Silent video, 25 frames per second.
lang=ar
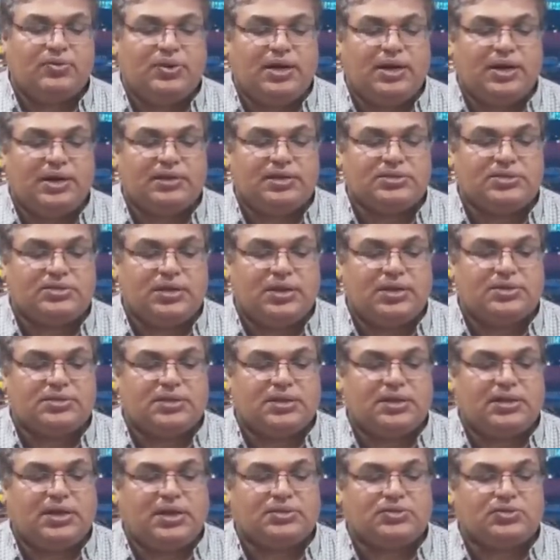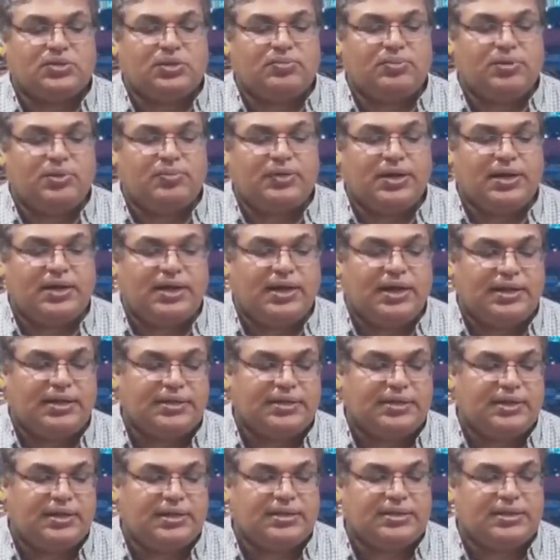وهذا الشهر ستحصل المملكة على
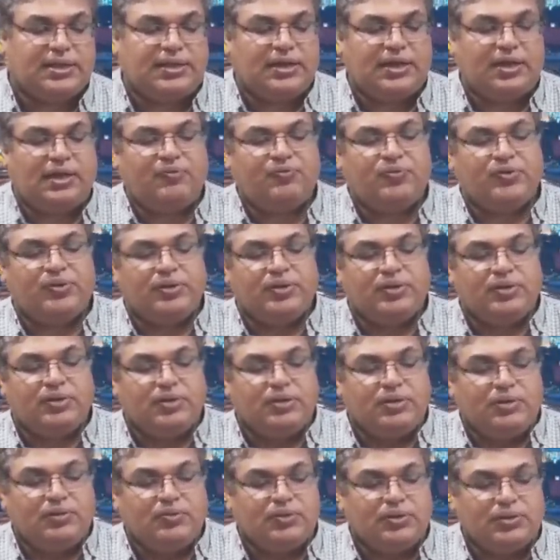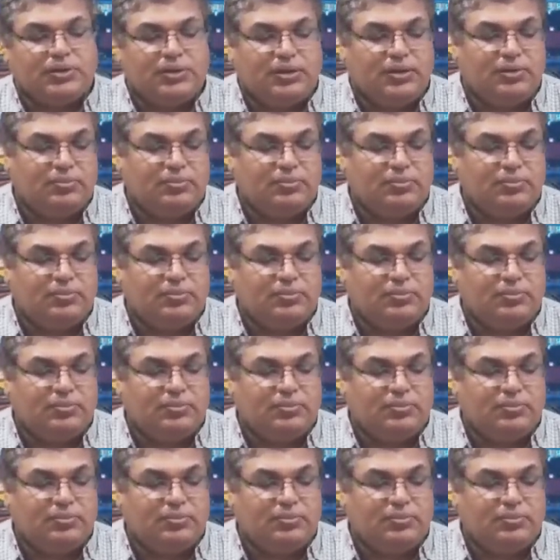3000 و2